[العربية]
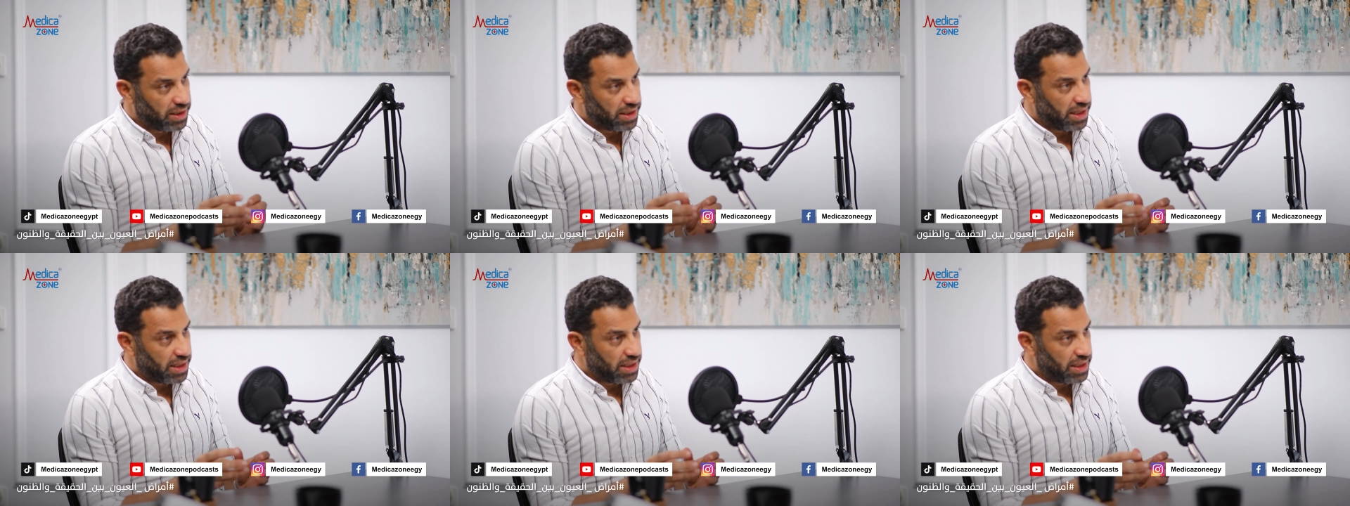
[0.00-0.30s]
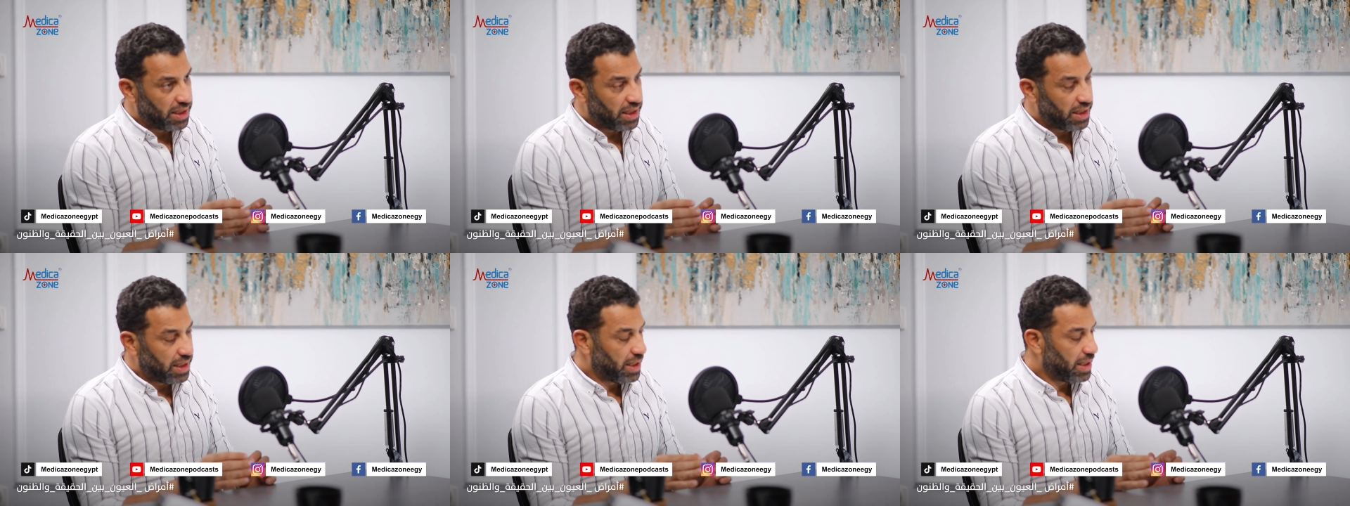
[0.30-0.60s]

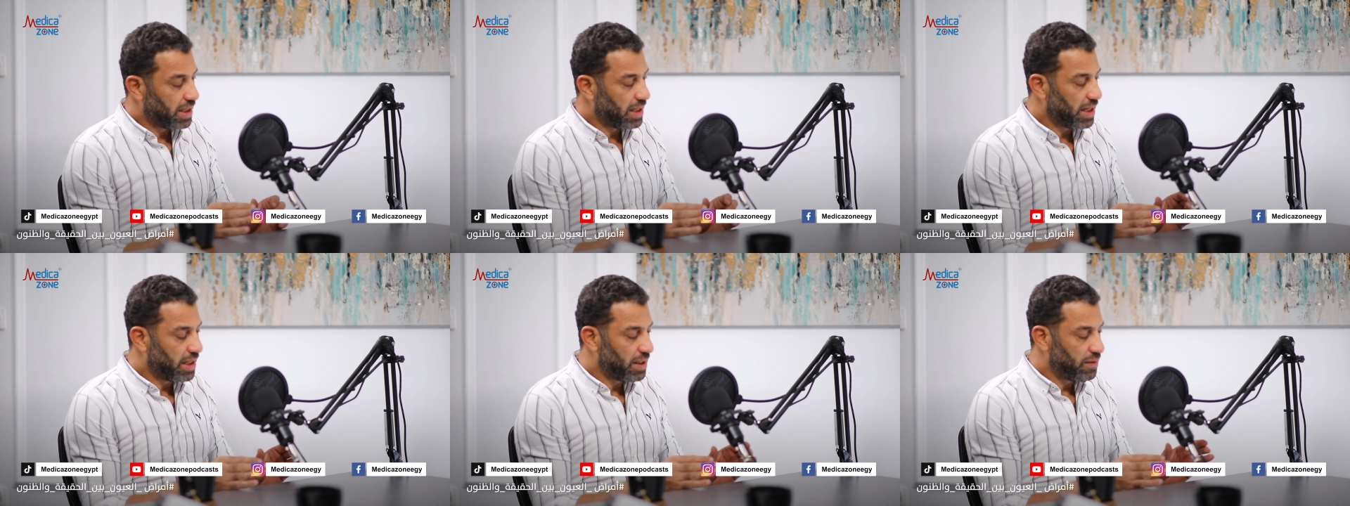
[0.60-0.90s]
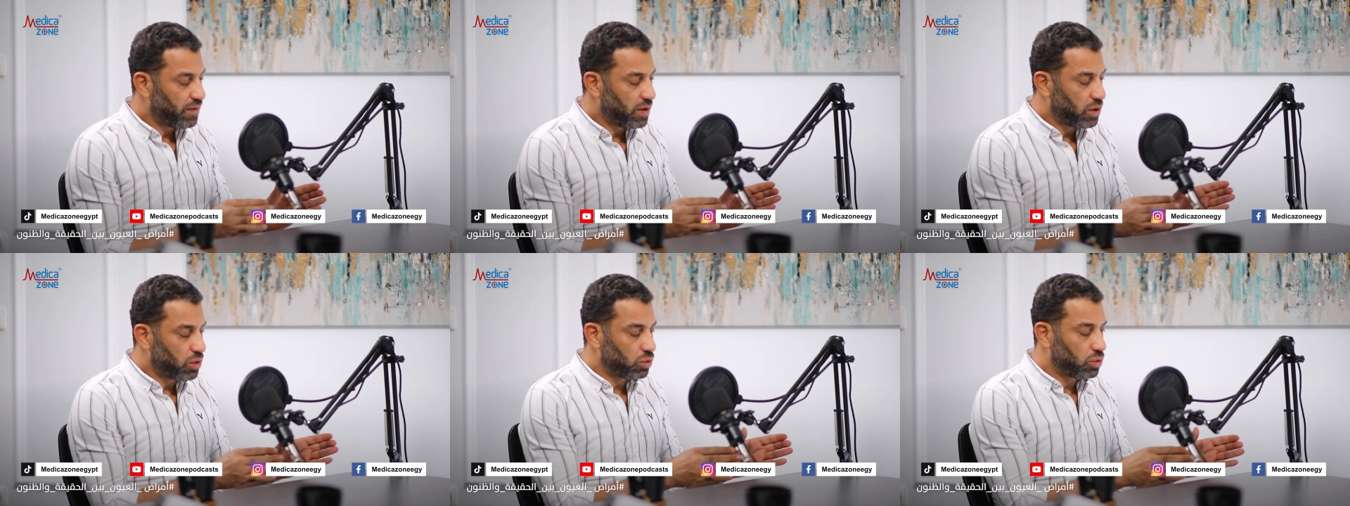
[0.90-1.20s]
يعني ايه
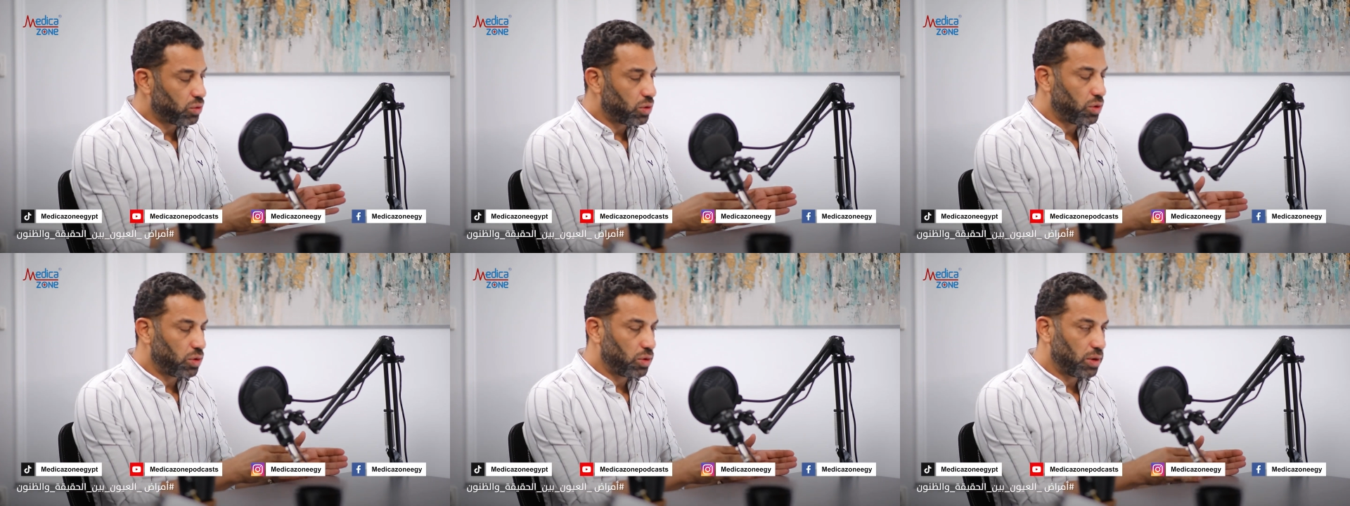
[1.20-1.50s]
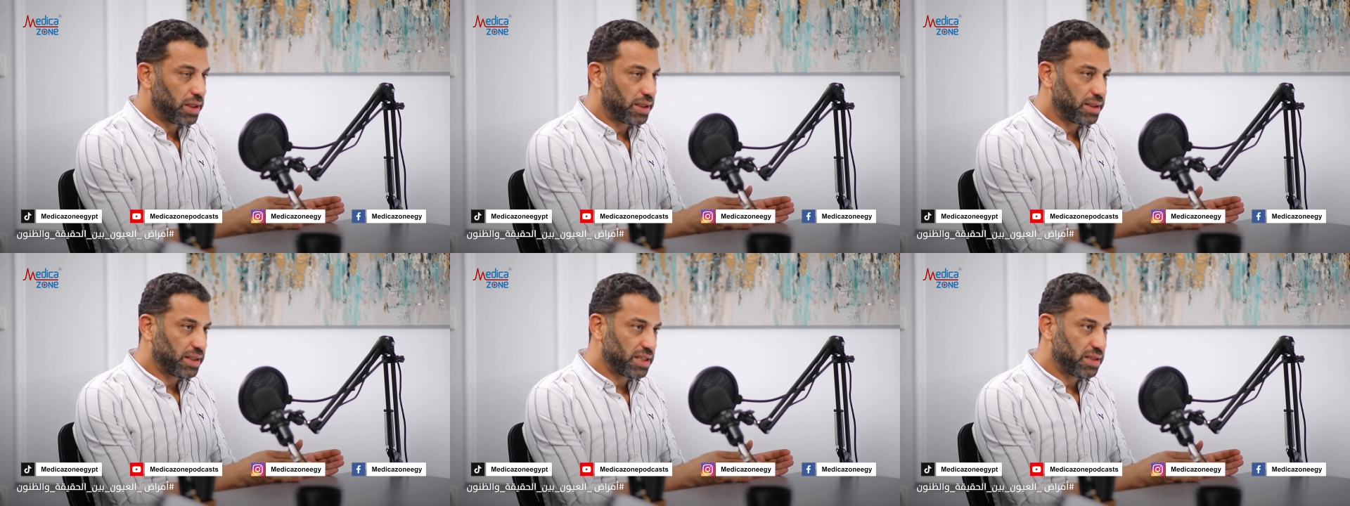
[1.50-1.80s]
يعني في دكتور
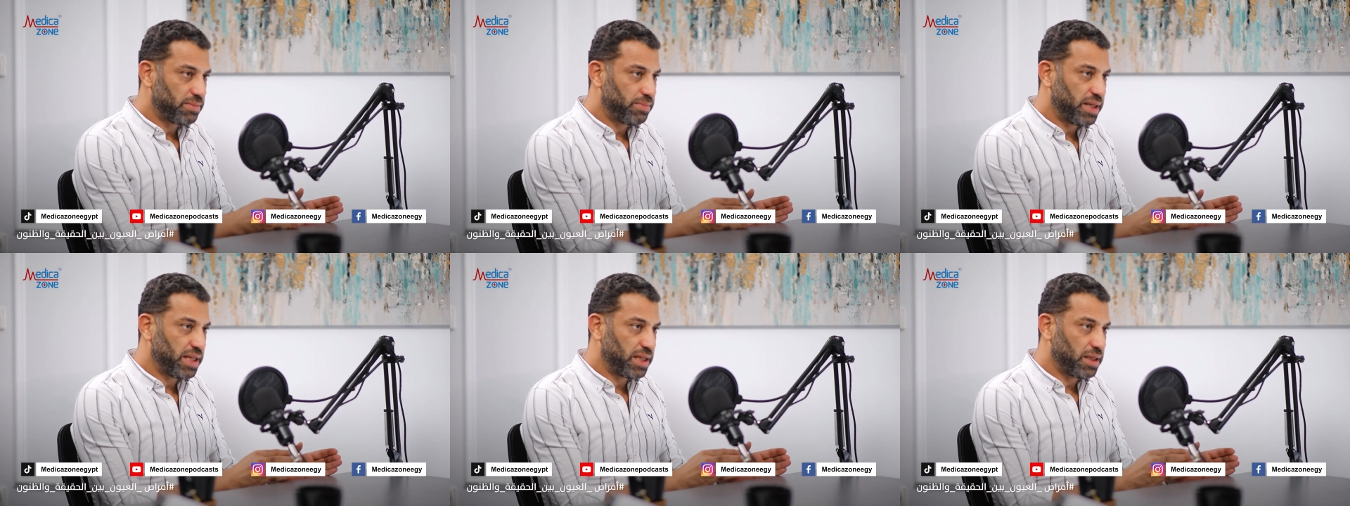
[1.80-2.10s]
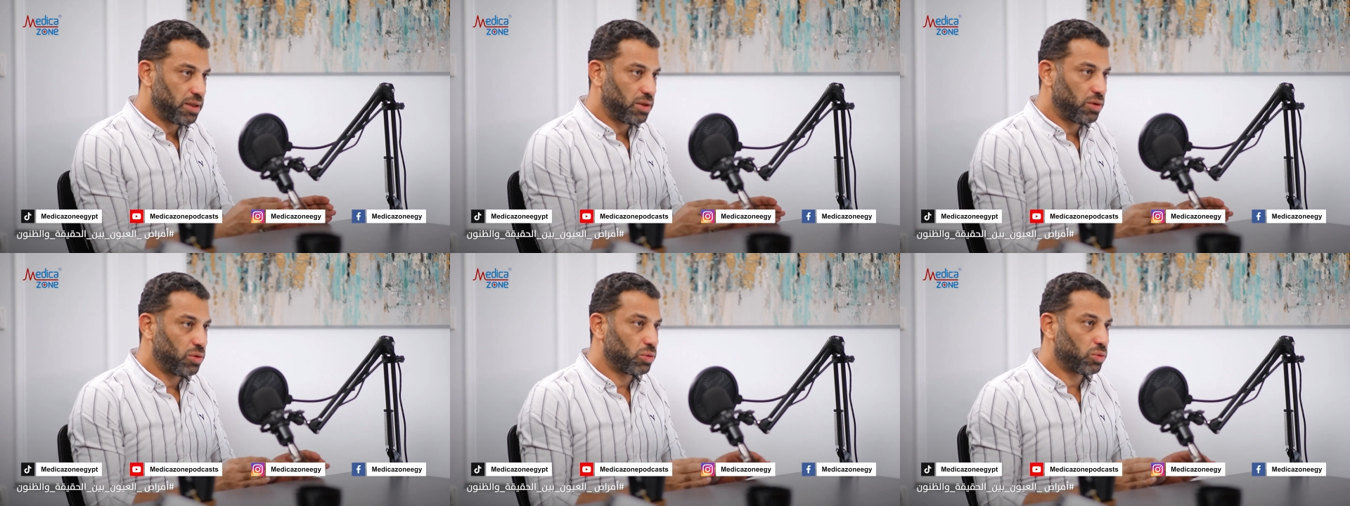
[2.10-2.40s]
يقول لك
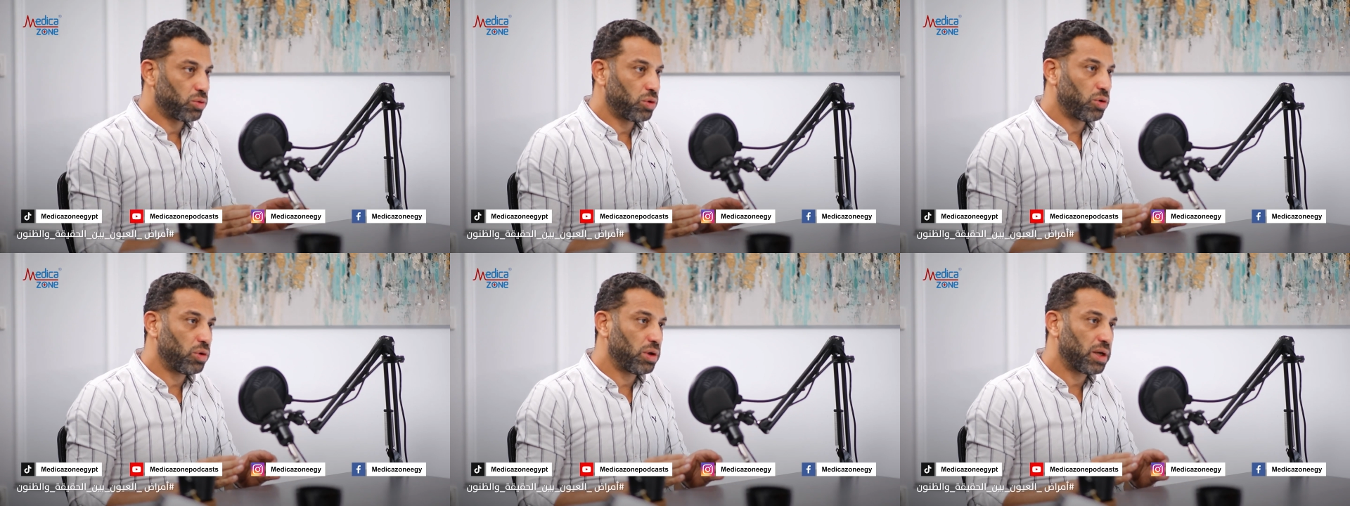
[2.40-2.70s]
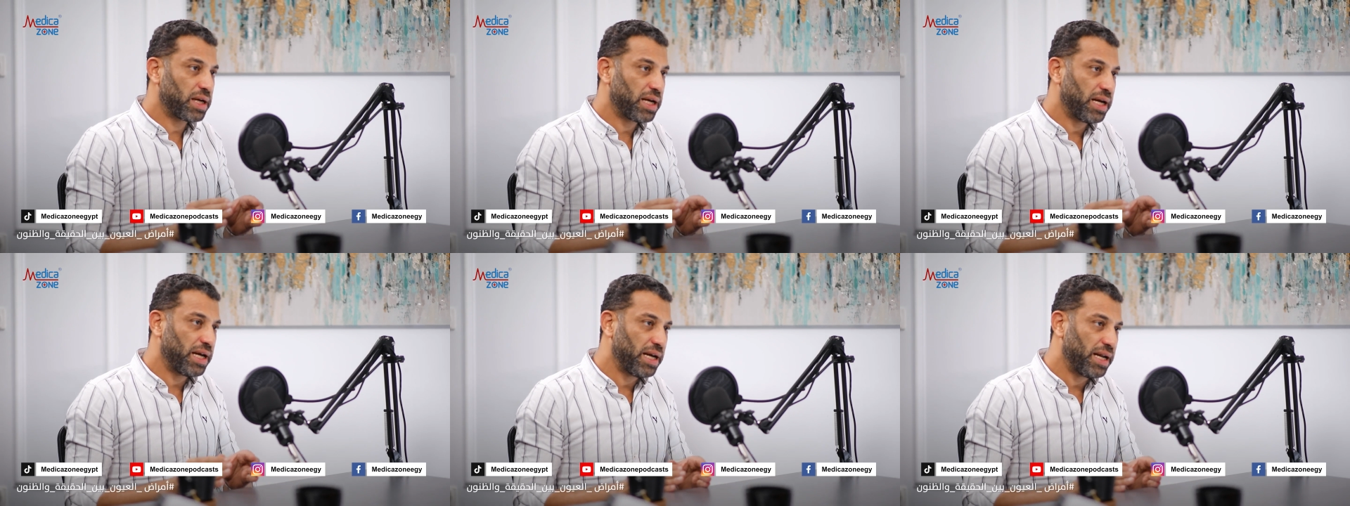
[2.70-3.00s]
تثبيت دكتور
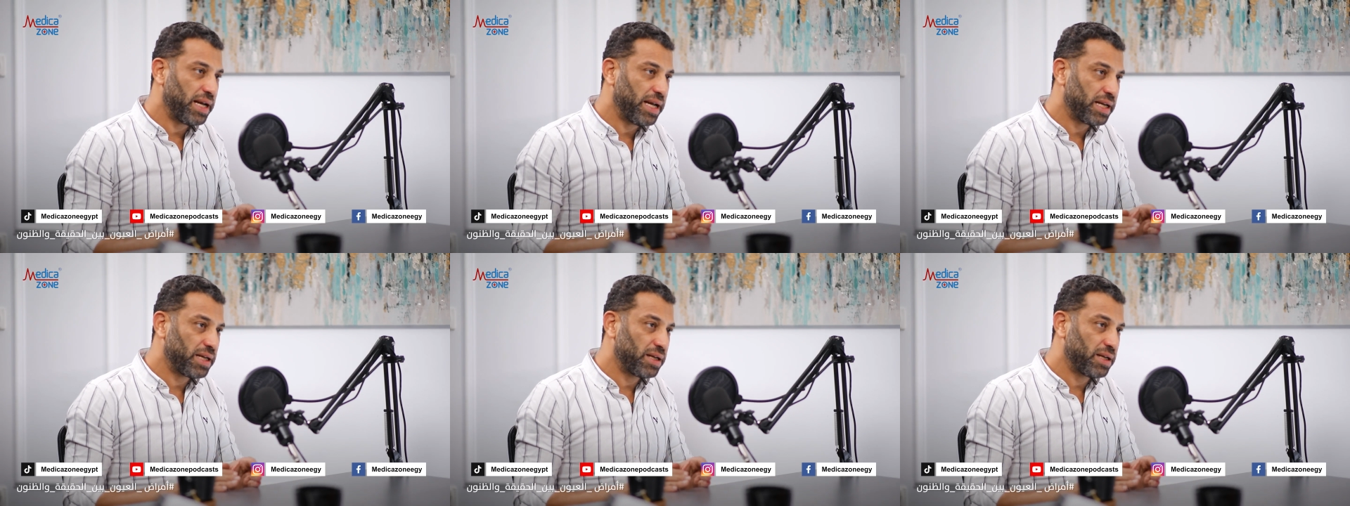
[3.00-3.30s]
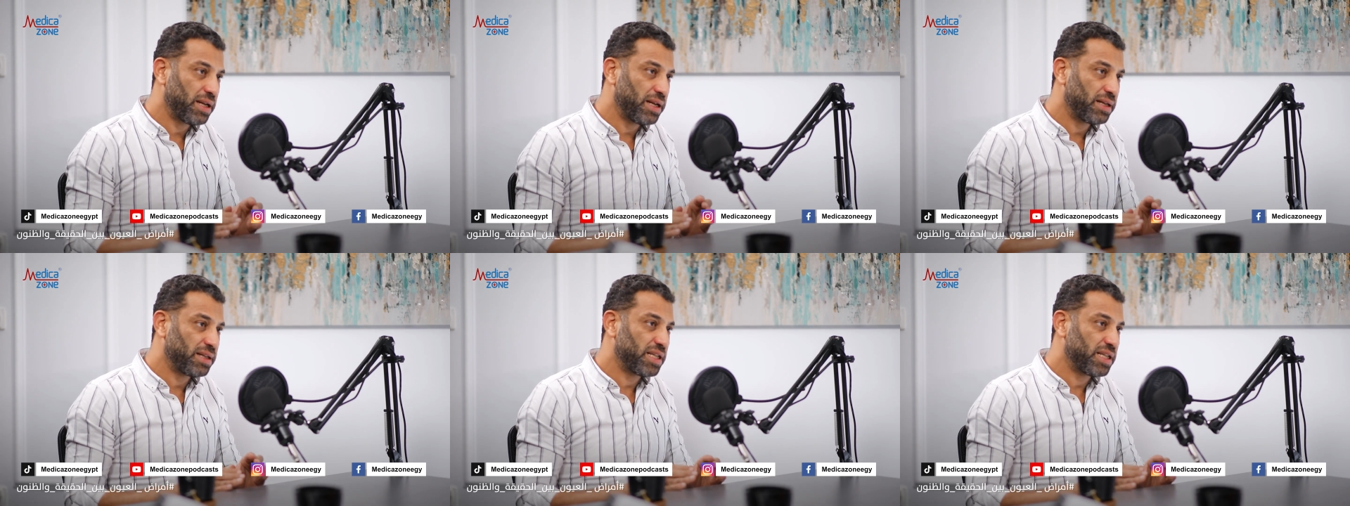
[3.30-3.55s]
يقول لك حلقات